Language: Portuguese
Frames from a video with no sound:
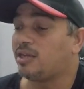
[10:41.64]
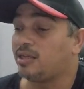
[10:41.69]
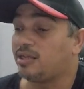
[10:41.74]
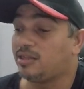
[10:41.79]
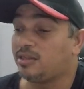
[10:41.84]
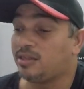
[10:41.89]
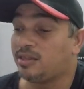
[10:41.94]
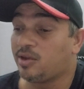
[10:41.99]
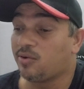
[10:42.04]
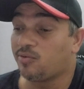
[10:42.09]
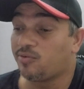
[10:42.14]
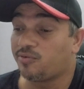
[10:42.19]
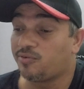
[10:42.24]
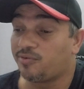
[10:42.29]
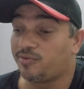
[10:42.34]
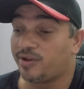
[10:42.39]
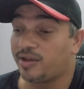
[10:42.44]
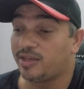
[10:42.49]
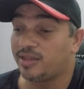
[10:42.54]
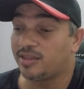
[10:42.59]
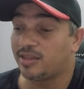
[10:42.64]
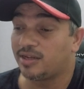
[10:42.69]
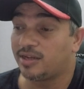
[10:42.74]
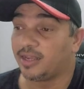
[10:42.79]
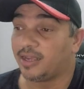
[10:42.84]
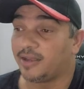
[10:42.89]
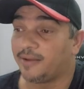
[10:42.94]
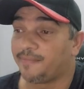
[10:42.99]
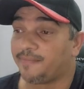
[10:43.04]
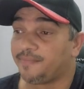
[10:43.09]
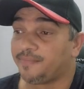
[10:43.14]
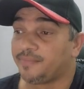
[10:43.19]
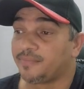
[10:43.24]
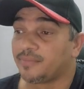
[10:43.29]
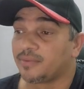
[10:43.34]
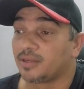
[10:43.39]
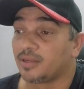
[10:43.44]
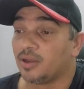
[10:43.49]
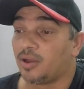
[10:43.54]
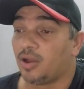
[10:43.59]
e deu venda, né?
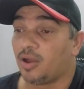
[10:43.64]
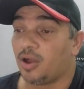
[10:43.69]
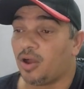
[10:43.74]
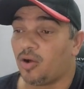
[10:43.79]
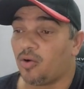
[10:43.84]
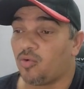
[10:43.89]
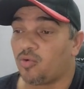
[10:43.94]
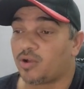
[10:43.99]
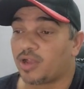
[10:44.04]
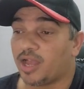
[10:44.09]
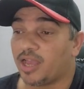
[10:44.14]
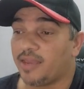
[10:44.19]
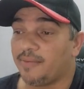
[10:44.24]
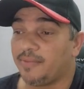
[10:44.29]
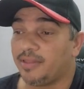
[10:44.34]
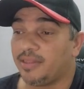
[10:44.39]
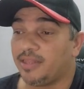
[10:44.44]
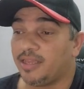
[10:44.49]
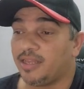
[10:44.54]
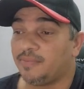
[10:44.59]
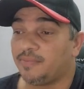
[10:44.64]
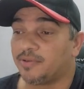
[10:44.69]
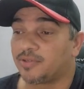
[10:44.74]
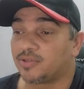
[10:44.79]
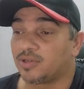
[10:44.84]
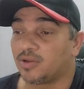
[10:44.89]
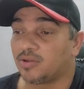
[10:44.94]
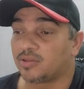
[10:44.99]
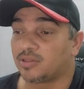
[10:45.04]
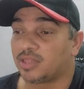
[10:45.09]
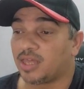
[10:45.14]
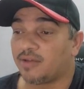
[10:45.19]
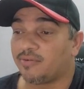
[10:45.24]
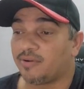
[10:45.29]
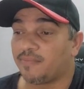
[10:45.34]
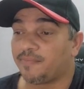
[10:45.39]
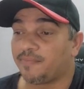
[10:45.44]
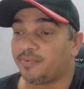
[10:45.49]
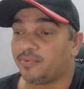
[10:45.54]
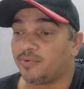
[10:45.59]
Ó, o KM dele, pessoal,
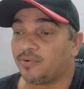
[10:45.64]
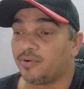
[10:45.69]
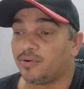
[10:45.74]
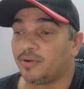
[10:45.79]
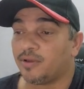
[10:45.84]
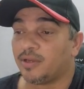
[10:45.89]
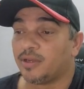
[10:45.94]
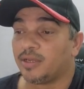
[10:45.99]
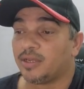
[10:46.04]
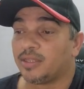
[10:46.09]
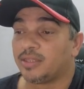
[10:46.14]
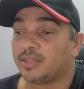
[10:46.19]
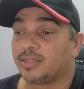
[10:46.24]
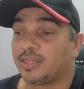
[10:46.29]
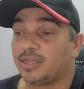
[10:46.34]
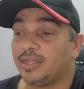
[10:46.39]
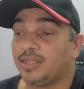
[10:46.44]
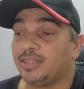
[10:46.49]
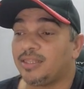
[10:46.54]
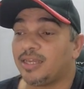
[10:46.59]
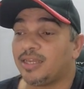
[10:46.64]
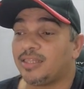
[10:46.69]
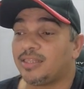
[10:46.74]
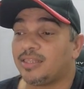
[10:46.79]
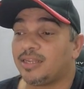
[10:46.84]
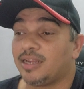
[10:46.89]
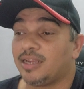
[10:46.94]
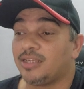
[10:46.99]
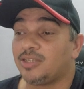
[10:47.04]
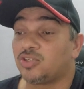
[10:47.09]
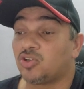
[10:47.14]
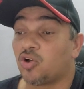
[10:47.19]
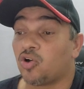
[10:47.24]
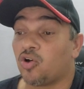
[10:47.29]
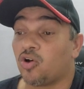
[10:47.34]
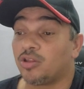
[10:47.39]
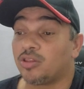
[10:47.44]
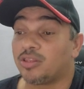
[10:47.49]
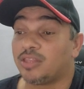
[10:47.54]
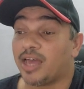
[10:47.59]
tava por 33
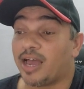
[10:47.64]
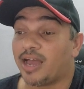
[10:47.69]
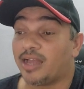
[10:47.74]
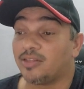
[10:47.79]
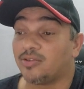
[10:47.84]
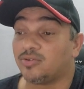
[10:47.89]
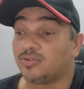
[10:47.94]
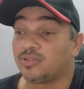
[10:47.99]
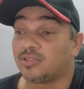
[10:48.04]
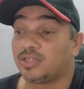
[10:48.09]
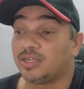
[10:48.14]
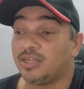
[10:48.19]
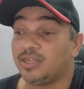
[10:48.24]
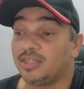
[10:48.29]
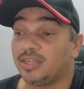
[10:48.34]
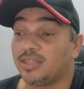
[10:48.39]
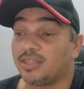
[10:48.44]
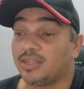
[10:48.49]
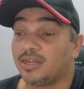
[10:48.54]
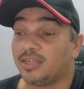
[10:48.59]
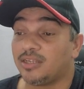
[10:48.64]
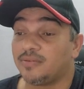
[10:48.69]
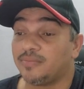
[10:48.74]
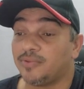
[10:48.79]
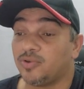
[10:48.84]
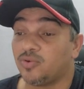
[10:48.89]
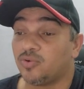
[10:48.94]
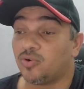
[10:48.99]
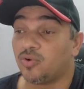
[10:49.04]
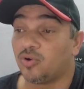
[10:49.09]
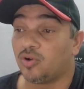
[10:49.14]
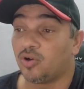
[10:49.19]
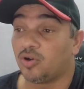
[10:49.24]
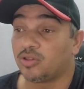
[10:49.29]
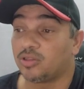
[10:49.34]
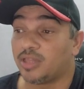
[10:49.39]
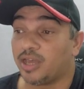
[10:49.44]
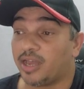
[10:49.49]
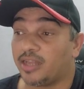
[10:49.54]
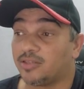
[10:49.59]
rodados, 33 mil
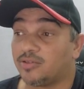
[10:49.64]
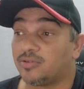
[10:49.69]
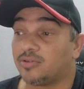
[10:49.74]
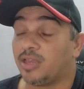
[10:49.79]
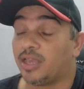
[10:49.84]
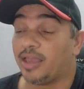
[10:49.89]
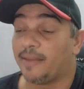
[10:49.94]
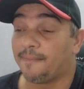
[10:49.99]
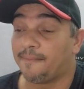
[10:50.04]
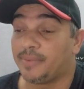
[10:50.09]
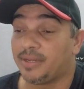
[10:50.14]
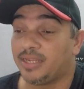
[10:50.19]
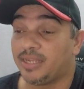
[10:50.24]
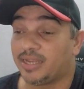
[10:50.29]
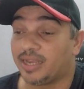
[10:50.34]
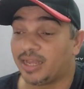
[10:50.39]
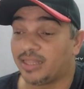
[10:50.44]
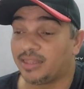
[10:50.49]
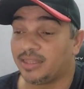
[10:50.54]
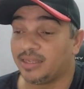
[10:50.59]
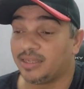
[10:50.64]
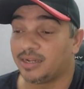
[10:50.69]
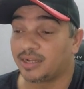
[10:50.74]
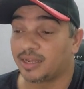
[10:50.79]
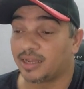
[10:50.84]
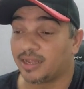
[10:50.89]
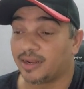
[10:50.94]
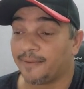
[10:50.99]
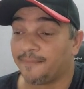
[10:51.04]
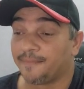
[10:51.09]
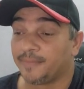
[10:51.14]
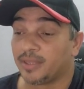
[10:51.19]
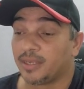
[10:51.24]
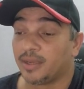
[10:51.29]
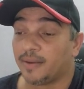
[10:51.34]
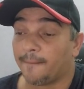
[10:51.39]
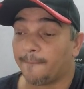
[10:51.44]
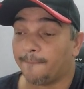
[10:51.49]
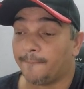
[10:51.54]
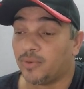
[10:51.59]
rodados. É brincadeira, cara.
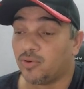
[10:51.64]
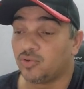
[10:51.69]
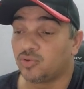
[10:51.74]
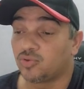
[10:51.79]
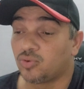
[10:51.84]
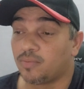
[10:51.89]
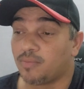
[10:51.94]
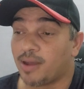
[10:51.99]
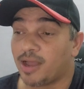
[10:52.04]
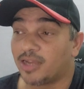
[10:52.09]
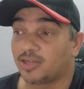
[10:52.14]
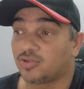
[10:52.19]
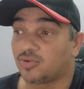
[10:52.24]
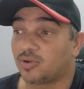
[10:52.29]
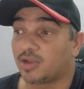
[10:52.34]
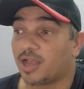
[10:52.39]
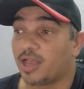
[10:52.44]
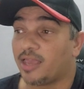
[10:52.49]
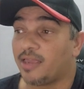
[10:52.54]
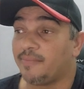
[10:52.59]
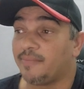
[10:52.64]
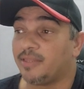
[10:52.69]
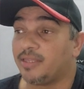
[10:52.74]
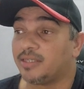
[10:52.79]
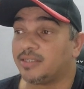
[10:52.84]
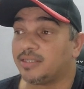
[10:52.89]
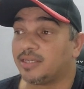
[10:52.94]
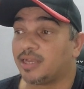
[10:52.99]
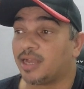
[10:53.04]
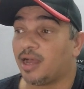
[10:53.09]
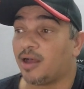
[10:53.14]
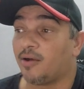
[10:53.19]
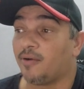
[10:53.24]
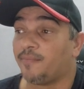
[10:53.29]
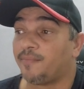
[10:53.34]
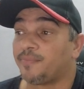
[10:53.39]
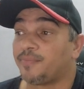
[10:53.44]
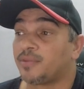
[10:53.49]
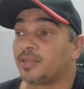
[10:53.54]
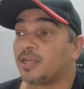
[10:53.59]
Muito baixo o KM desse carro.
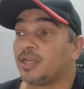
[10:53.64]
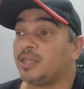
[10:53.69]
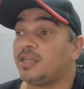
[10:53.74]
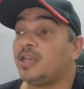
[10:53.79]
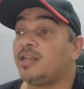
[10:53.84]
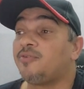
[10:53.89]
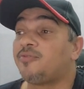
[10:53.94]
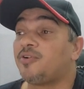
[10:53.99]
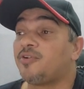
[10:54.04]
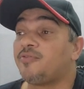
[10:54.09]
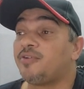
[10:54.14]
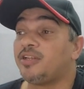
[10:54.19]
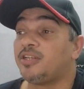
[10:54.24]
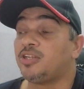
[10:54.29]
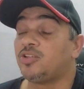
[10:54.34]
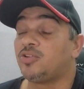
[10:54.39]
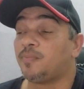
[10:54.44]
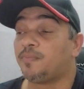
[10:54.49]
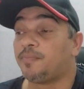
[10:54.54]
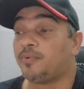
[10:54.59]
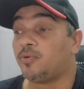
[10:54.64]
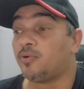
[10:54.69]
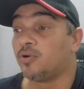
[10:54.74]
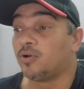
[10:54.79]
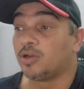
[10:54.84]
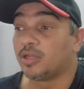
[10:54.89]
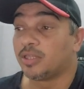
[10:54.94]
E ele foi vendido por